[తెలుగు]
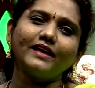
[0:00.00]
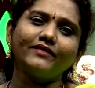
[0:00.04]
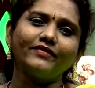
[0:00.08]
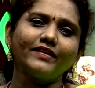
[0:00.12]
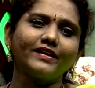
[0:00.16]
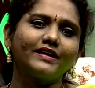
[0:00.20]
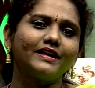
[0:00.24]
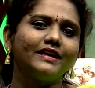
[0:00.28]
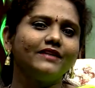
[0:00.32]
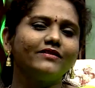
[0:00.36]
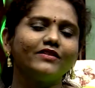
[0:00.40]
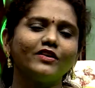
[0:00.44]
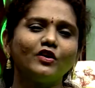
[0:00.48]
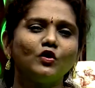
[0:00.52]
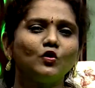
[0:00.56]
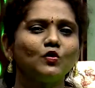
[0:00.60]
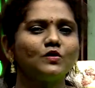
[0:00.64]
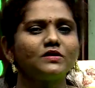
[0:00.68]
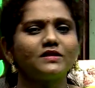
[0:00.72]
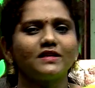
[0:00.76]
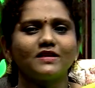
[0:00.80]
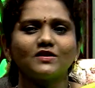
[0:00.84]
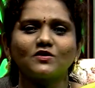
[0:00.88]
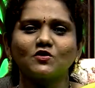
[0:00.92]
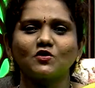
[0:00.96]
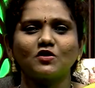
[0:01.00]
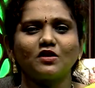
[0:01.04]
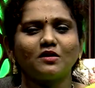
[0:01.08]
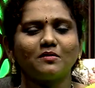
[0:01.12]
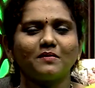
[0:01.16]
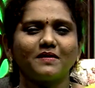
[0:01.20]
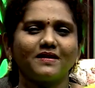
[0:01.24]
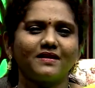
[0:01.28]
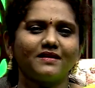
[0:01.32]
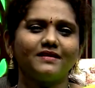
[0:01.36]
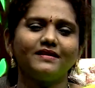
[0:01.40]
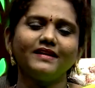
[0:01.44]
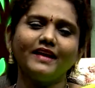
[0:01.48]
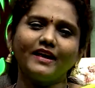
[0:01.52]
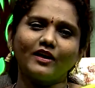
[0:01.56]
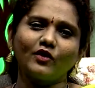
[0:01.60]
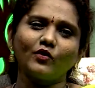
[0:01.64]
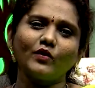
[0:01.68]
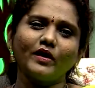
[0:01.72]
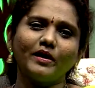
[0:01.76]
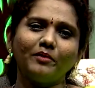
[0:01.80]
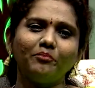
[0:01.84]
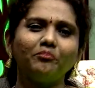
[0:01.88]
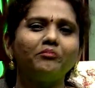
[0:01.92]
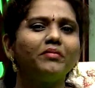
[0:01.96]
ఎఫెక్టివ్గా యూస్ చేస్తున్నాం అనేది
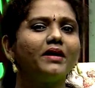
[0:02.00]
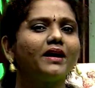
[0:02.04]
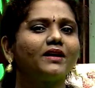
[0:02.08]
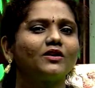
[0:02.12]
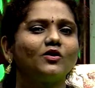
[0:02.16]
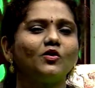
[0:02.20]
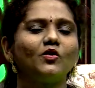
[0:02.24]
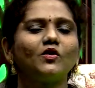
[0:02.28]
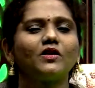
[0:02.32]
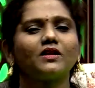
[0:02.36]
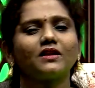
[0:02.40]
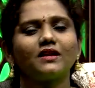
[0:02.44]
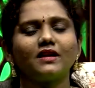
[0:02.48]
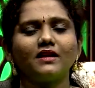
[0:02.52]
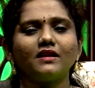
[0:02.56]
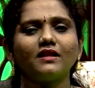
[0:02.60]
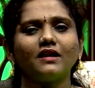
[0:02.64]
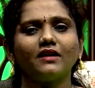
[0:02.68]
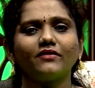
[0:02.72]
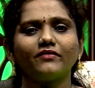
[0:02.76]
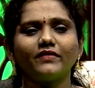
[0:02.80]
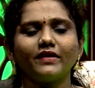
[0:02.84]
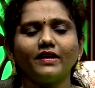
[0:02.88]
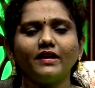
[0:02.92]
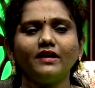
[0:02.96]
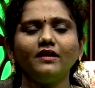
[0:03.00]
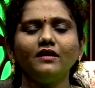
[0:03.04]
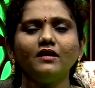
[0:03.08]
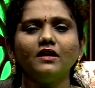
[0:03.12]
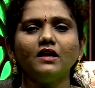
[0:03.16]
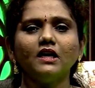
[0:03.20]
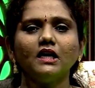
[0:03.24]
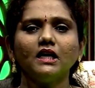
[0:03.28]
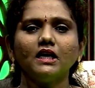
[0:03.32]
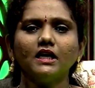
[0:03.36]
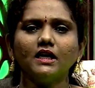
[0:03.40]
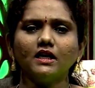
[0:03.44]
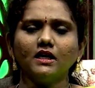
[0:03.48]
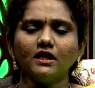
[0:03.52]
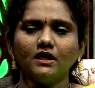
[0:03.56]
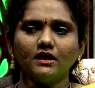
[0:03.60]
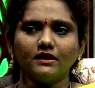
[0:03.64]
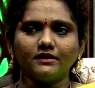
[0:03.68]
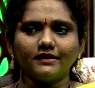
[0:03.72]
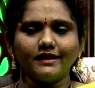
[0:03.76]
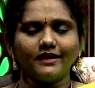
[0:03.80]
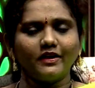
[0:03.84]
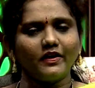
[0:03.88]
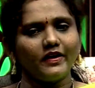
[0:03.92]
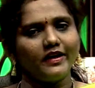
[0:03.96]
ఎక్కువ ఇంపాక్ట్ ఉంటుంది నా ఫీలింగ్
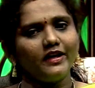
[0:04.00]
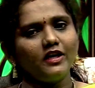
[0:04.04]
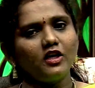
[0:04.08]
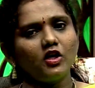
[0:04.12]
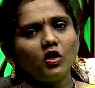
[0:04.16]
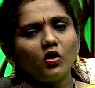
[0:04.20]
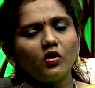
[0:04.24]
నేను ఇంట్లో